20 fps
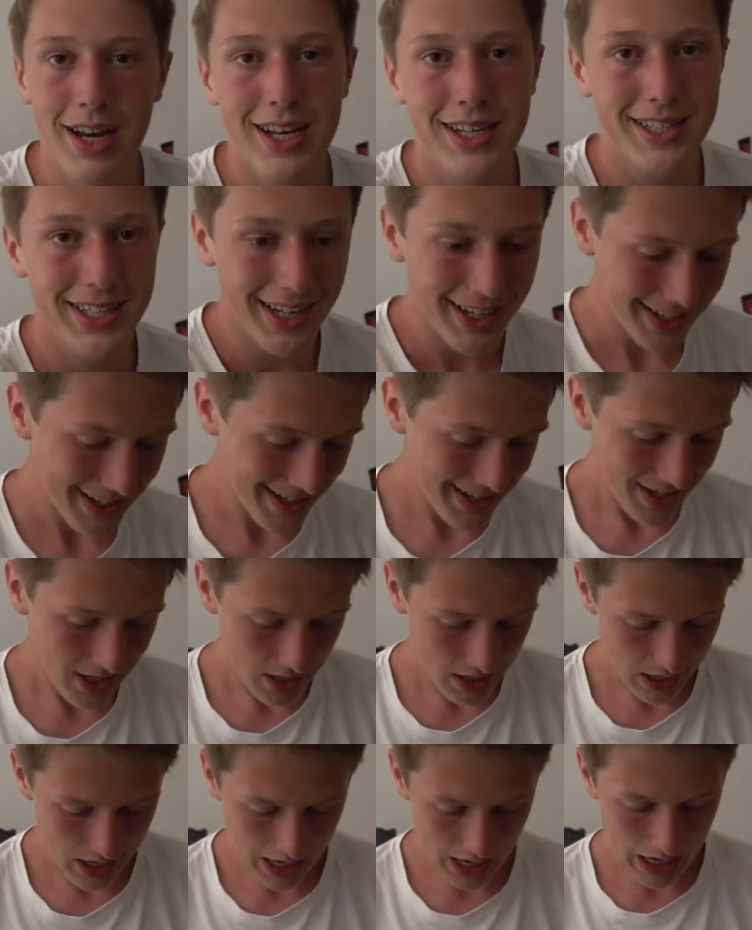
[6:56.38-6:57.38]
leiser,
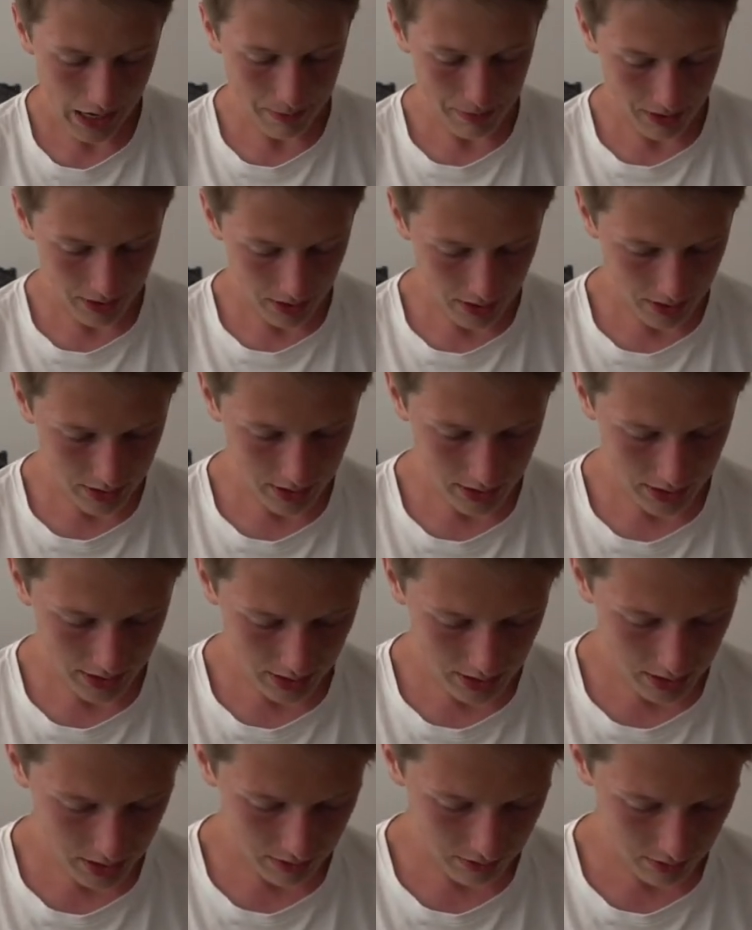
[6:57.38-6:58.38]
aber das
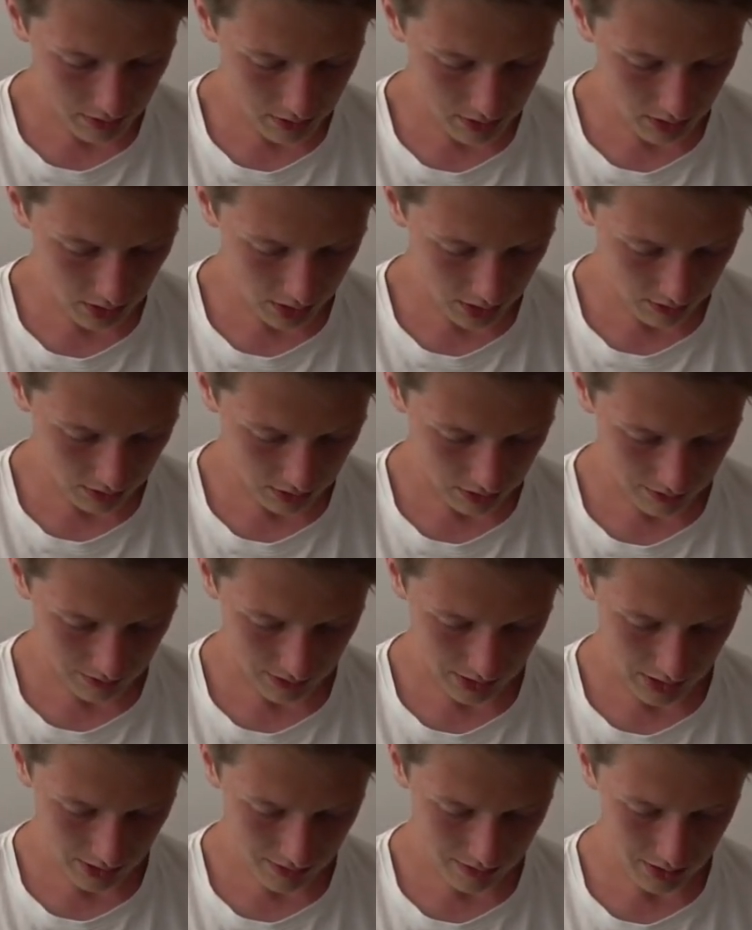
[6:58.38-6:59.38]
Ganze funktioniert auf jeden
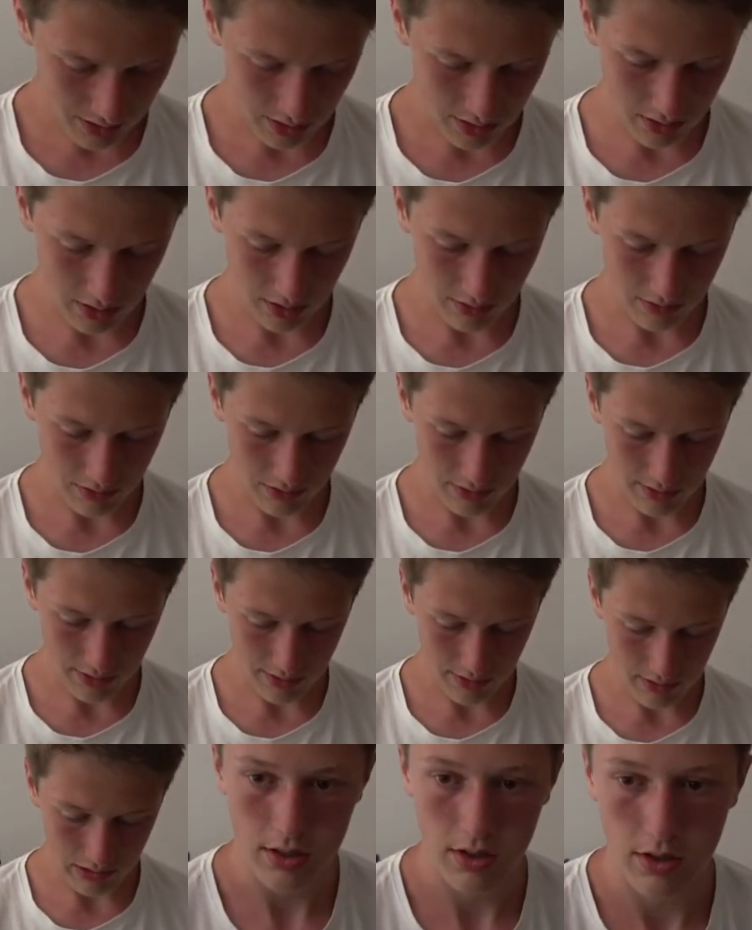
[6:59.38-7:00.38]
Fall. Wenn ich jetzt hier auf.
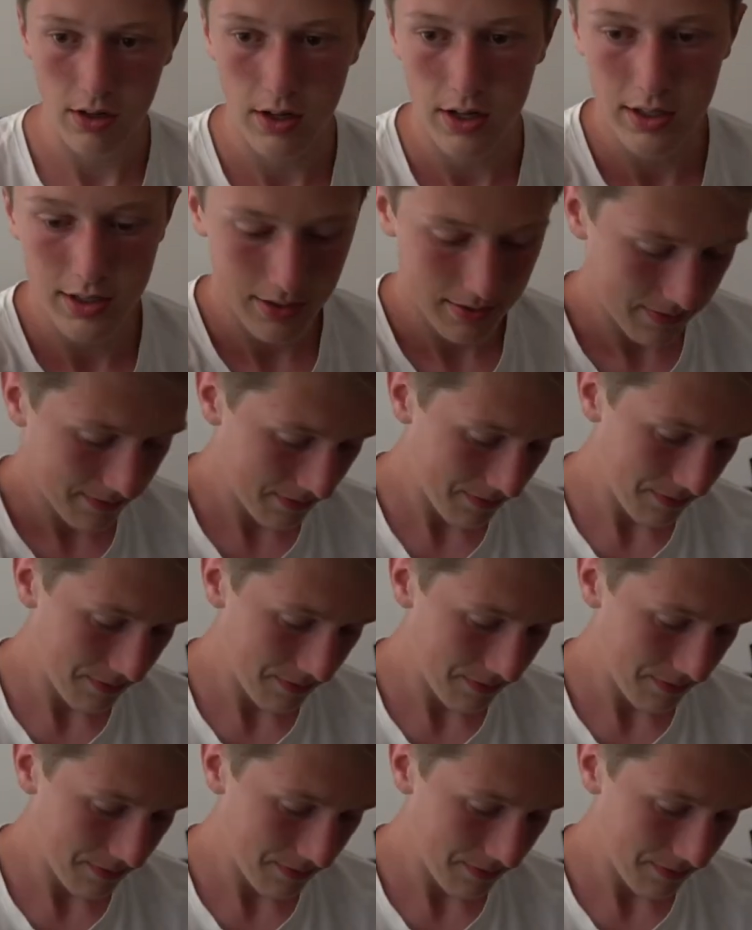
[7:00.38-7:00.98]
Ist doch nice.